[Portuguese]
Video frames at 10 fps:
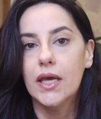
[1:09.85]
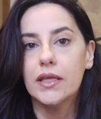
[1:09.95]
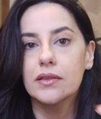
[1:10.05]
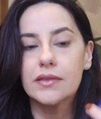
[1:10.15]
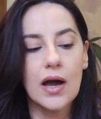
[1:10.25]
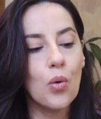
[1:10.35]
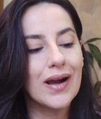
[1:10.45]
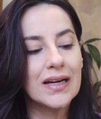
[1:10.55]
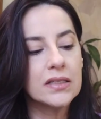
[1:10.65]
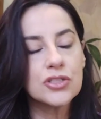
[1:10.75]

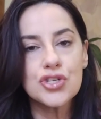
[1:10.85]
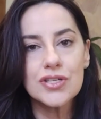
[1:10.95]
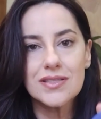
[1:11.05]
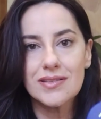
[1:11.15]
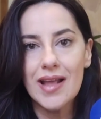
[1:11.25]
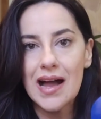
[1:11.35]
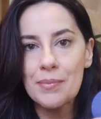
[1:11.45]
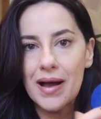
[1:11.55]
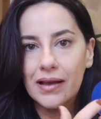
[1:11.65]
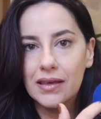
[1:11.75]
Então, antes da
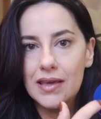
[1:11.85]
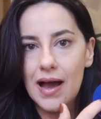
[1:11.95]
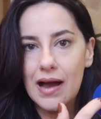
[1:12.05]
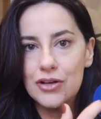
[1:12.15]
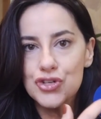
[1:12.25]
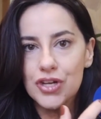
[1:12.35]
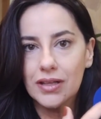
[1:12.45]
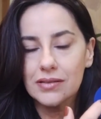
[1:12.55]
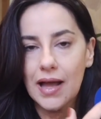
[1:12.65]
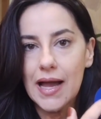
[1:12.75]
maquiagem,
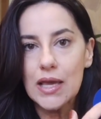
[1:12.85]
tá?